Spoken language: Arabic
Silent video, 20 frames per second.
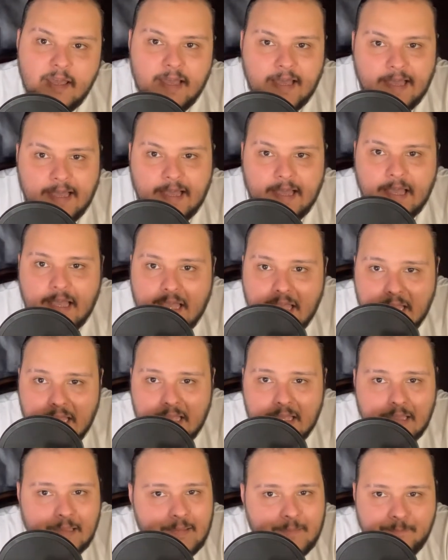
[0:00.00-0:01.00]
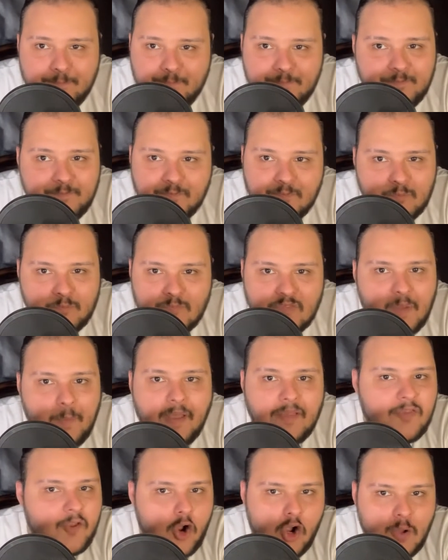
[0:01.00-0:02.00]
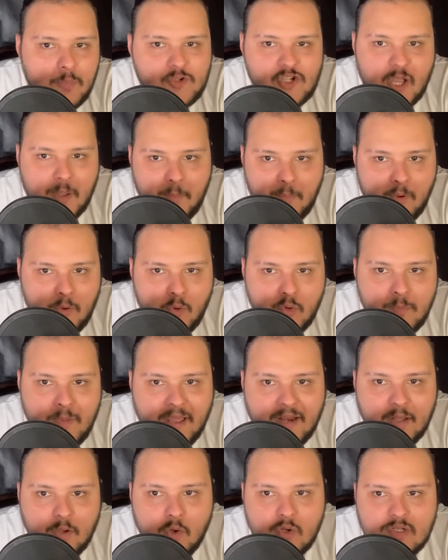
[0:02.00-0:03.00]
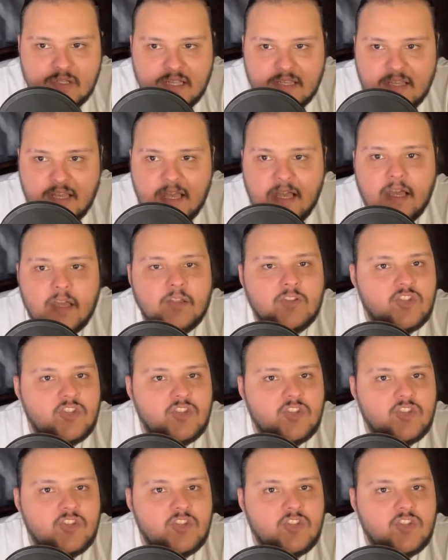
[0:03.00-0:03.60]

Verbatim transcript: آه طبعا روك مش هيبقى موجود معانا الجزء ده